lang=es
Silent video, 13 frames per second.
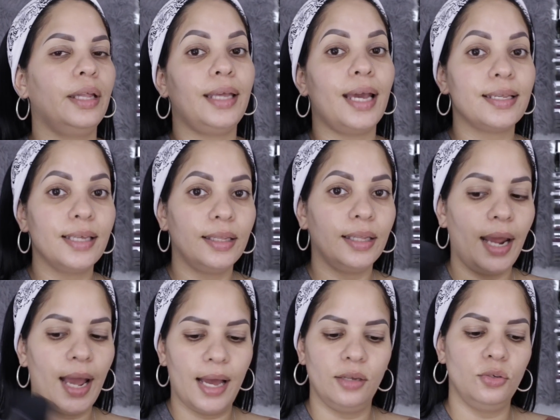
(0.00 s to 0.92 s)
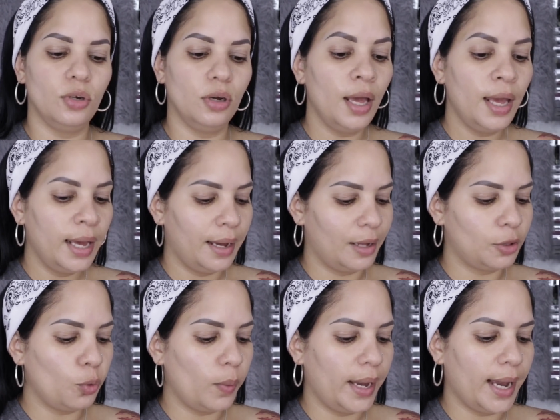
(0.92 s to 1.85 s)
desde hace tres años.
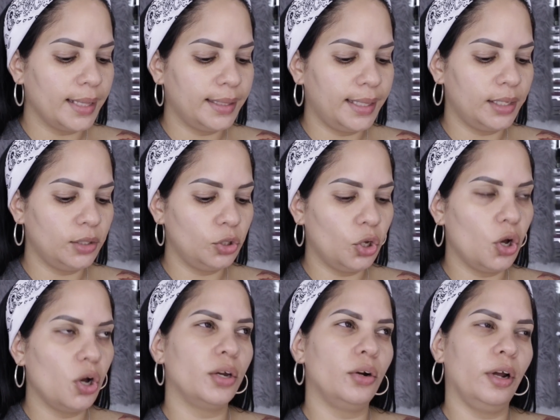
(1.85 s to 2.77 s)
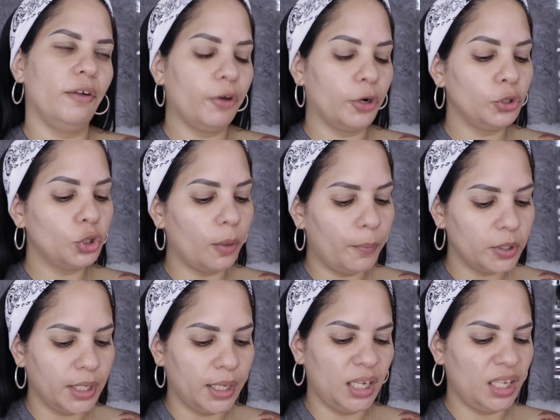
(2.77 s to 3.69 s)
Estuve gastando, creo que fueron dos
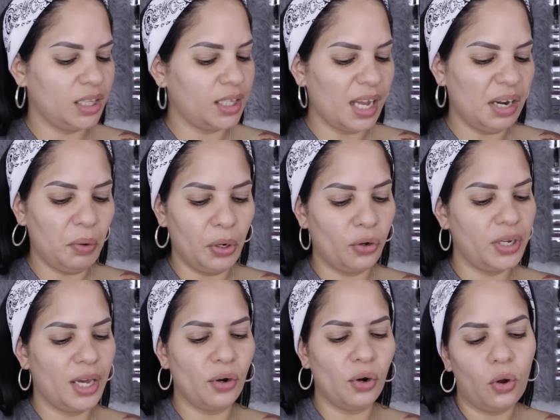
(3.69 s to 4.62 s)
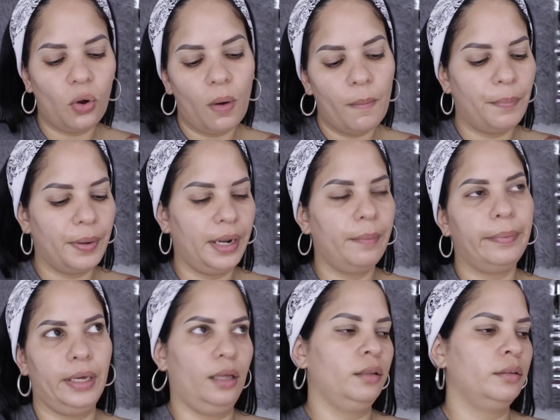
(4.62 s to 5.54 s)
botellitas, luego ya no lo compré,
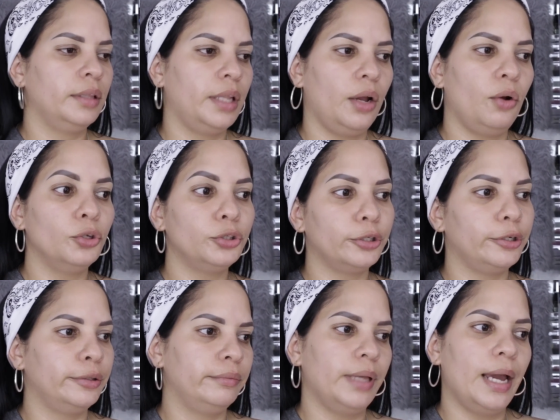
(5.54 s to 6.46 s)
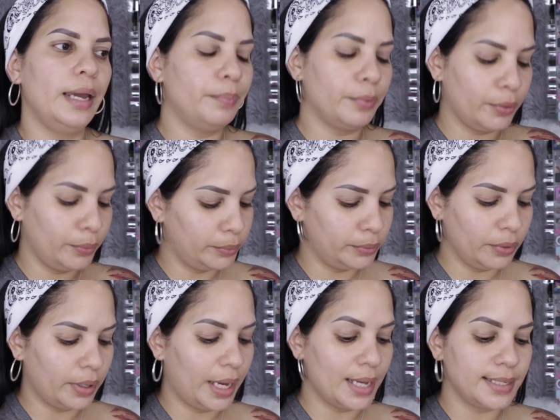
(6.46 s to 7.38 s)
pues tengo otros, hay
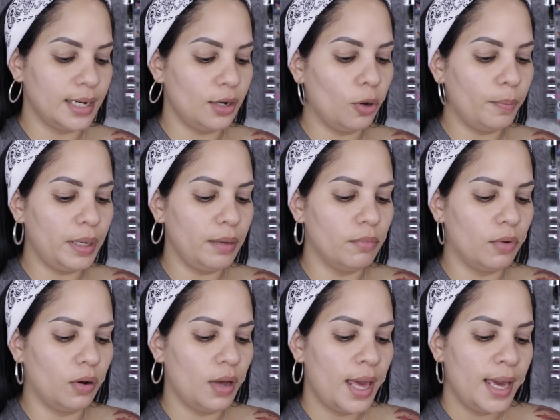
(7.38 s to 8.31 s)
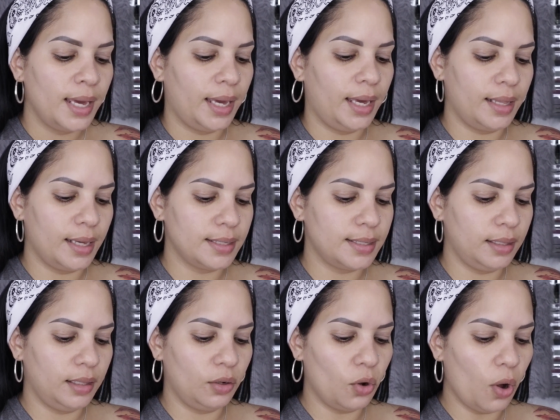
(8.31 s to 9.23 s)
productos que hacen lo mismo y
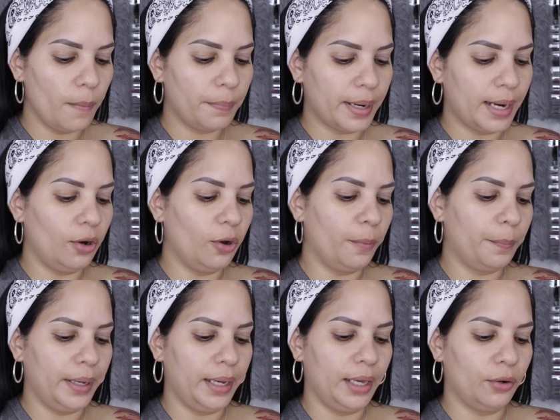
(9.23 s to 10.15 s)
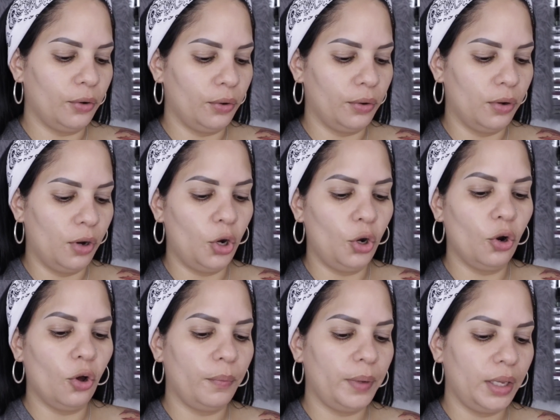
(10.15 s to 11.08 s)
decidí no comprarlo, pero
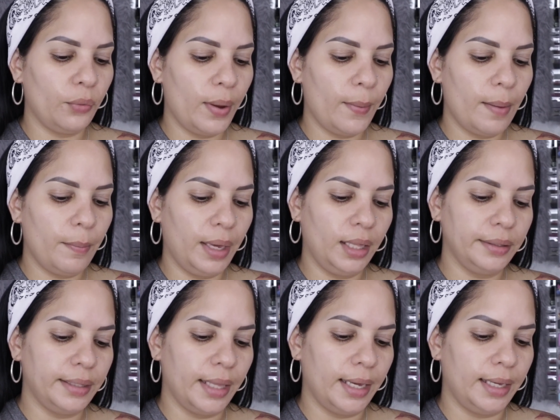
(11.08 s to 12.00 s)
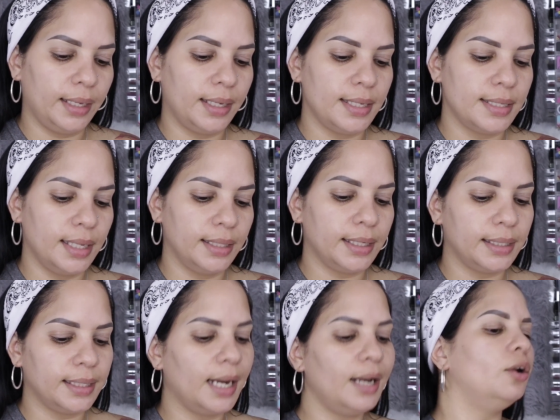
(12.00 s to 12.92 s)
lo vi nuevamente y quise
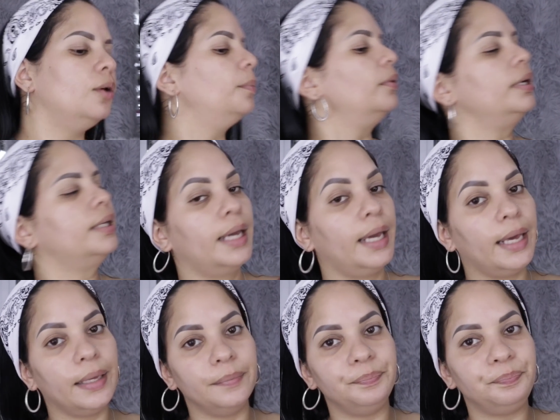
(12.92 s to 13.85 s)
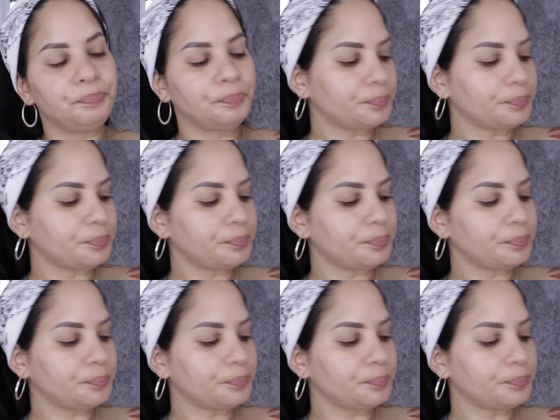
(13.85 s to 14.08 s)
tratarlo porque